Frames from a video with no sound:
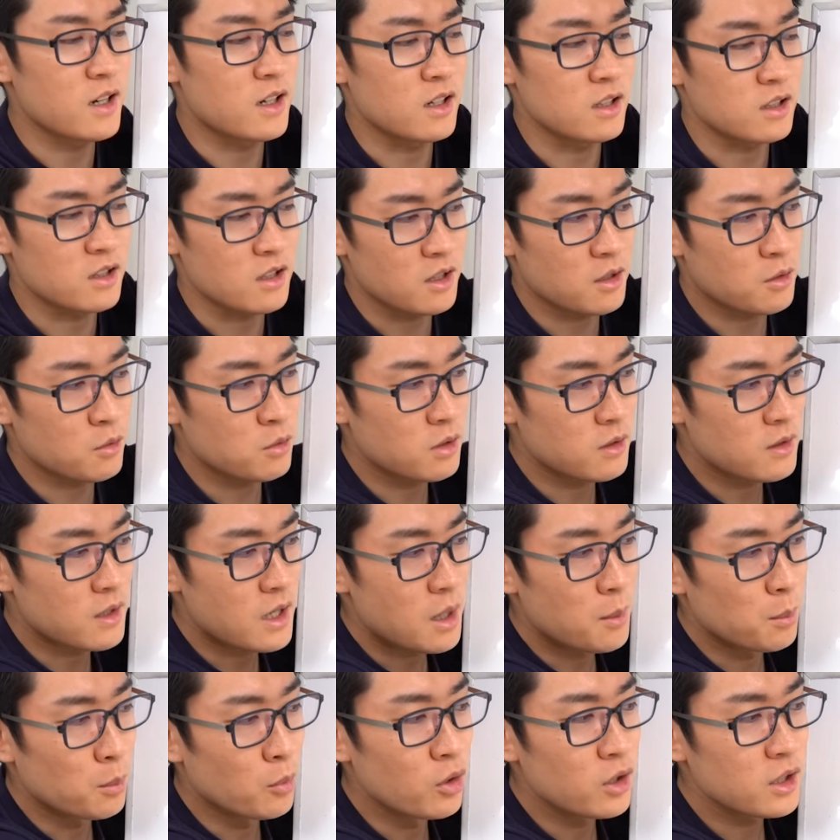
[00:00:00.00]
れて、これ
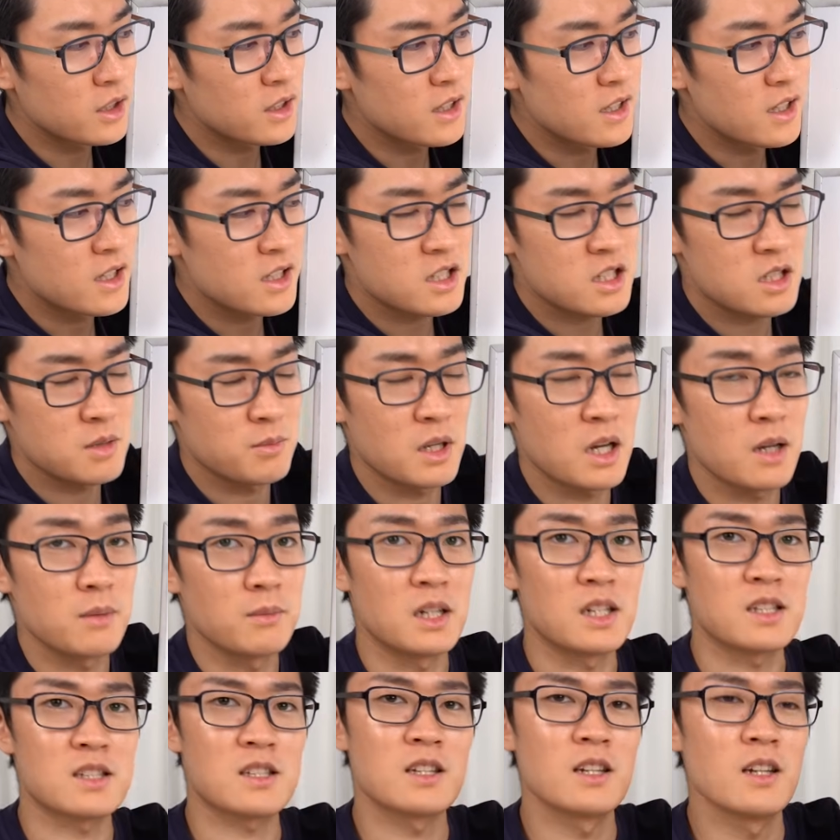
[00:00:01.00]
は燃えてしまい
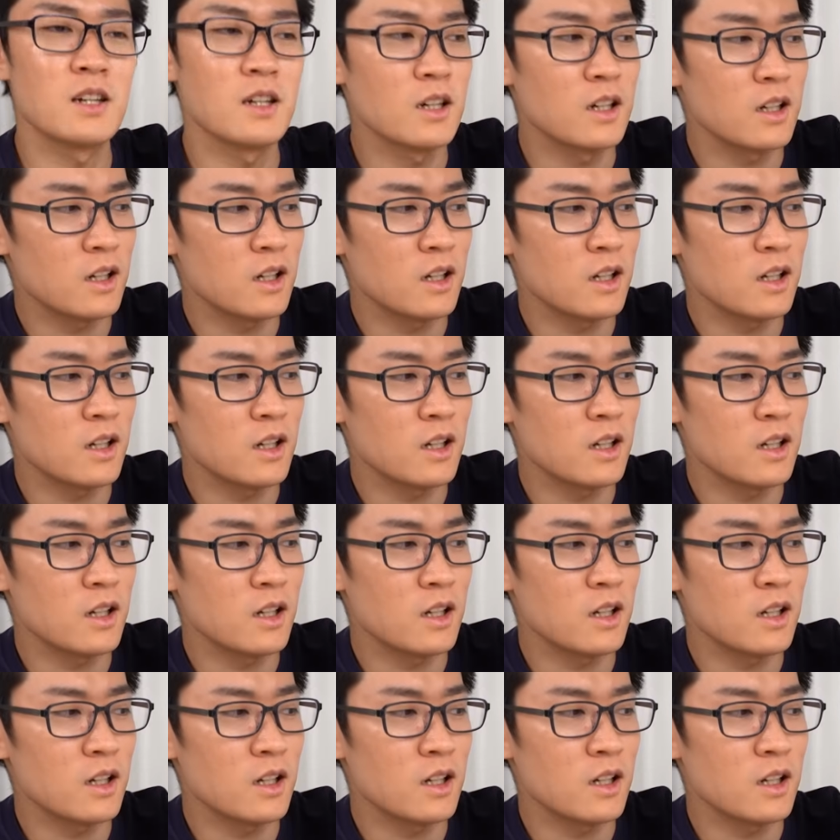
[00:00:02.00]
ます。